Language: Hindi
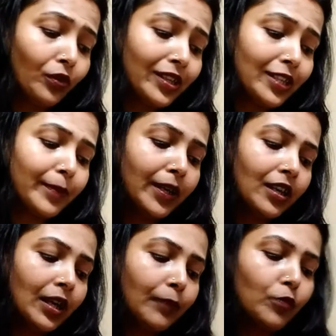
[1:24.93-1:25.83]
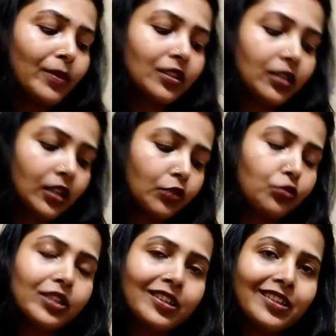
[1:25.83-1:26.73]
तो इसमें आपको बस
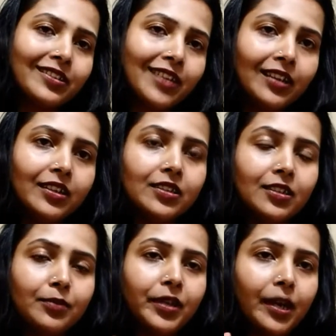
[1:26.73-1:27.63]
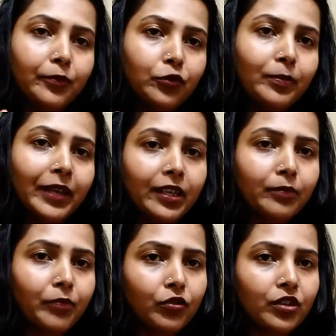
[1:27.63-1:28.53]
कुछ ही चीज़ डालें जिसमें आपको
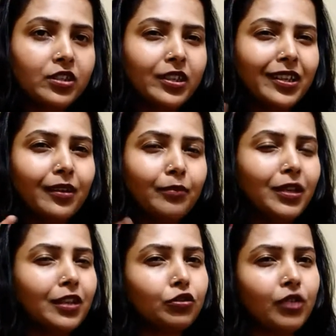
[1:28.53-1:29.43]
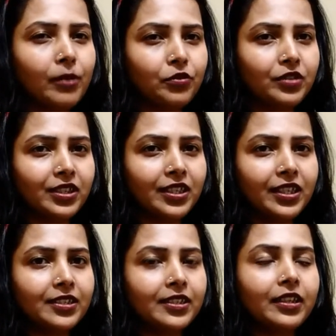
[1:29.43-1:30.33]
बेकिंग पाउडर चाहिए मिल्क तो आपको
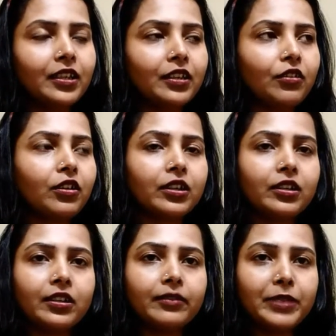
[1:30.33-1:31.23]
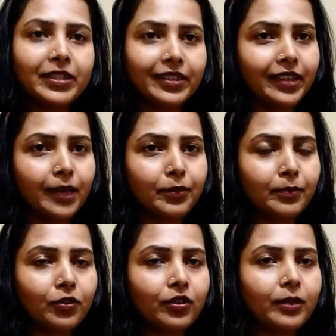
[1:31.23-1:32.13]
चाहिए ही चाहिए और बिस्किट
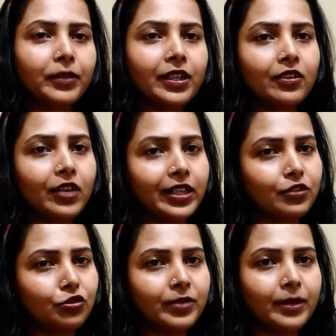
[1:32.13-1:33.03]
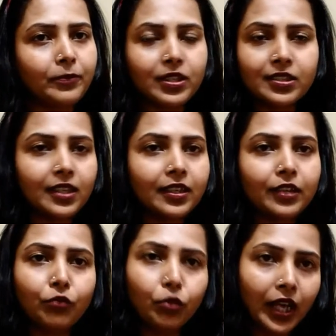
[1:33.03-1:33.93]
आप अपने अकॉर्डिंग जो भी आपको अच्छा
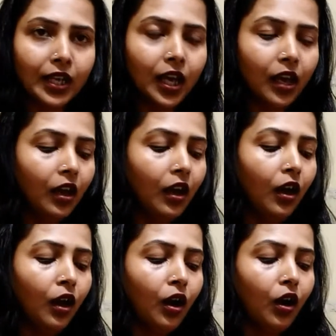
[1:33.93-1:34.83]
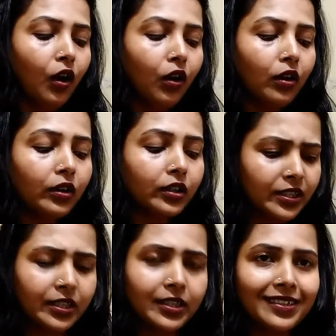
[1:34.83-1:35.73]
लगे वो डालना और
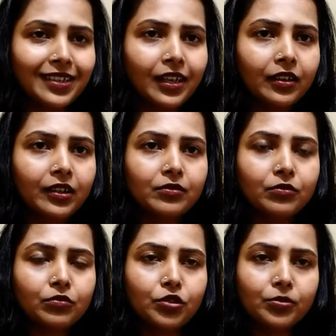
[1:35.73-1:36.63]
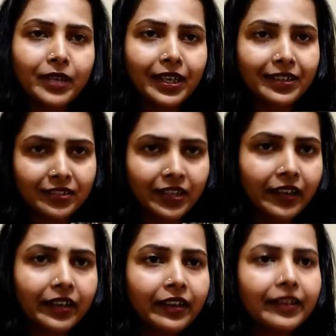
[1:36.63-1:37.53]
नहीं चाहिए ऐसा कुछ भी
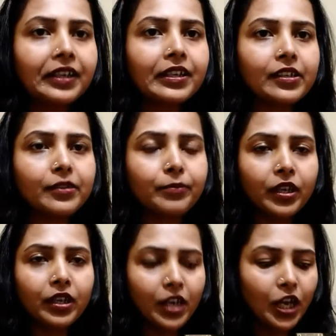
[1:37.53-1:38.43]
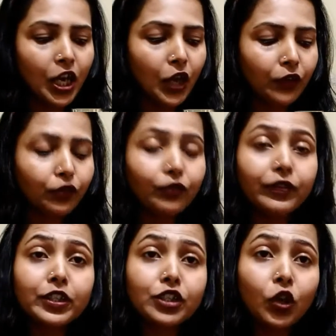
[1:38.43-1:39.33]
एक्स्ट्रा नीड नहीं है इसमें तो फिर